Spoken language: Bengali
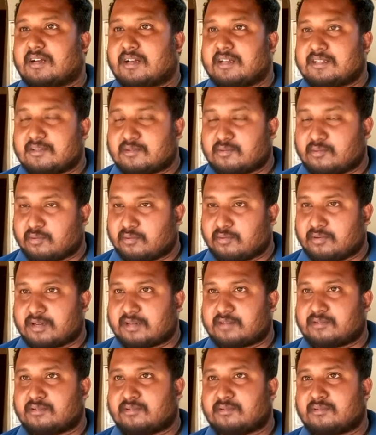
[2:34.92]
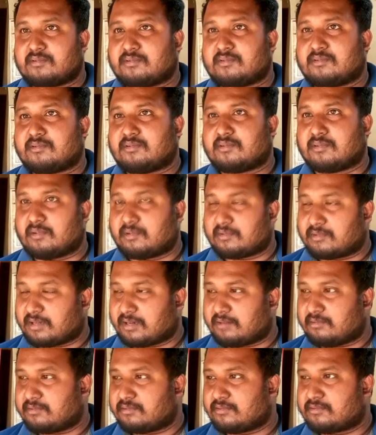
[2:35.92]
এই যে করোনার জন্য
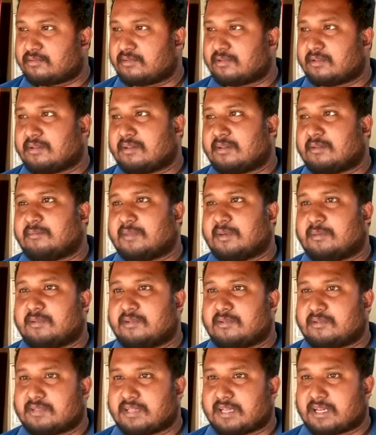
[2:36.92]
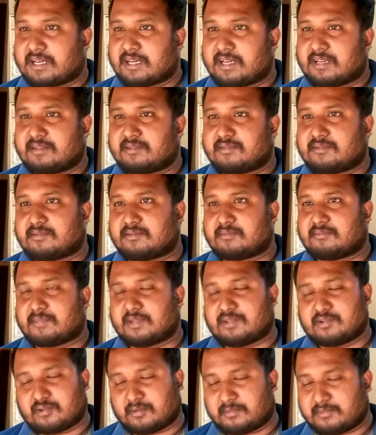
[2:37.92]
লকডাউন বিভিন্ন জায়গায়
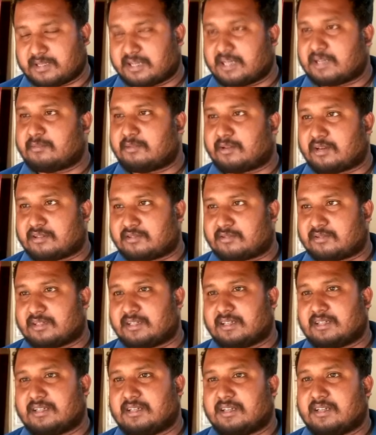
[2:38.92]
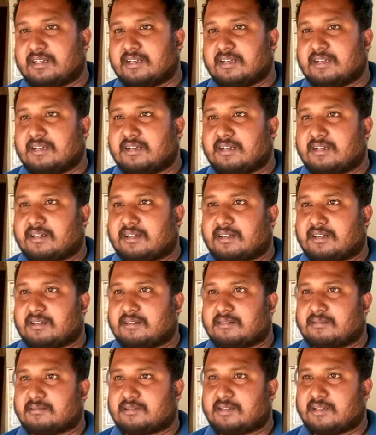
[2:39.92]
মানে সব জায়গায় বলা চলে
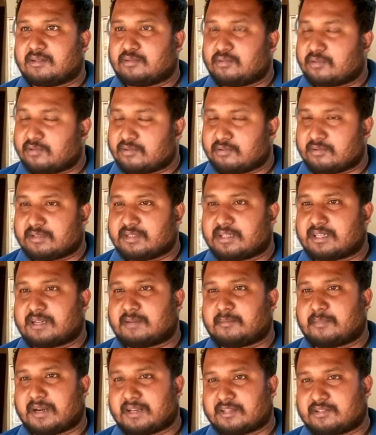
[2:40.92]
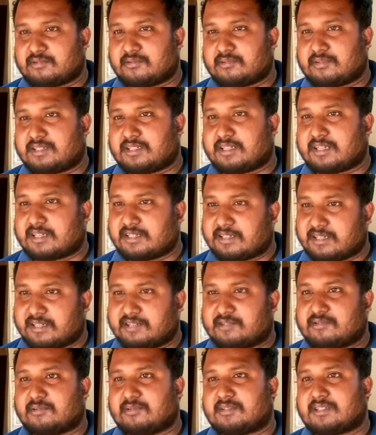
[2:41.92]
কিছুই চলছে না বাস চলছে না ট্রেন
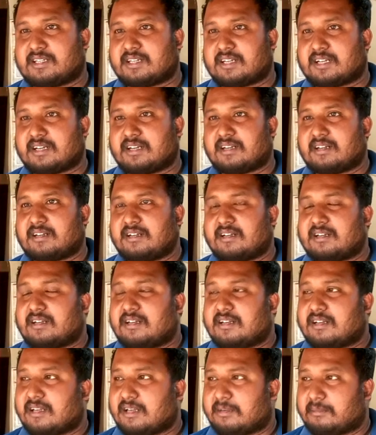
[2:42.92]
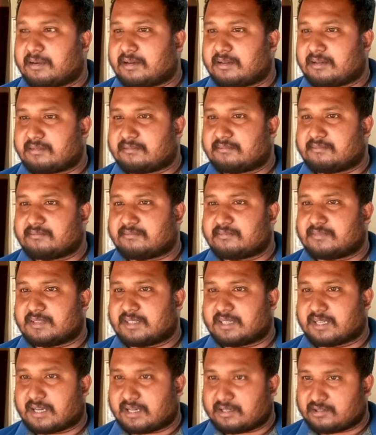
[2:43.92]
চলছে না এবার
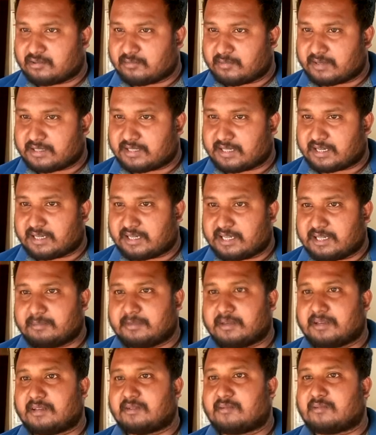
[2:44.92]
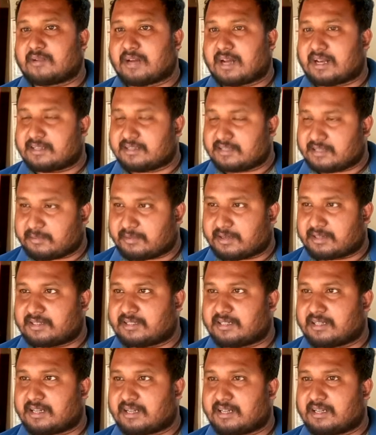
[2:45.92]
যে কাস্টমার যারা নেবে ওরা আসতে
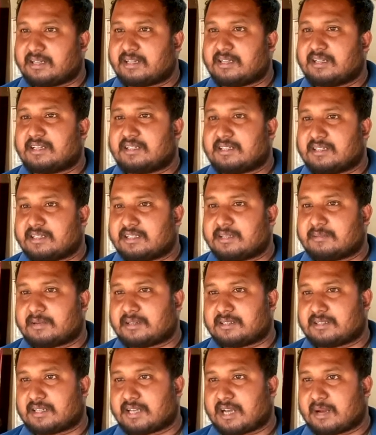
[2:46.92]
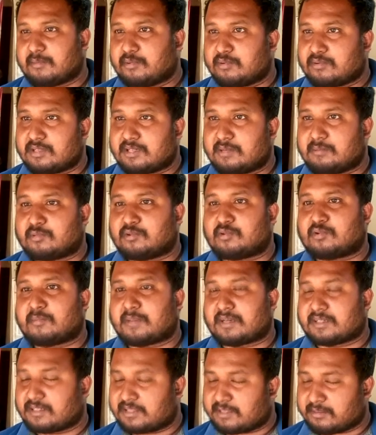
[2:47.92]
পারছে না কিনতে পারছে না আমিও ঠিকমতো
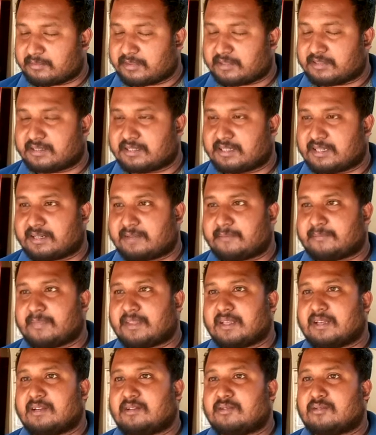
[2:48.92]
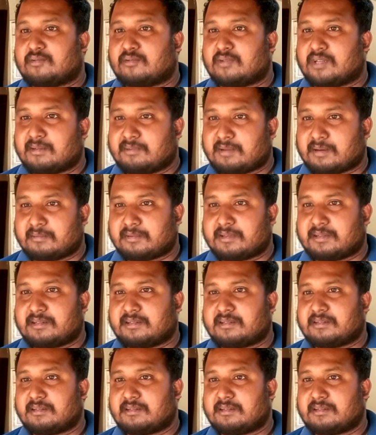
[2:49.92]
পাঠাতে পারছি না তো এইভাবে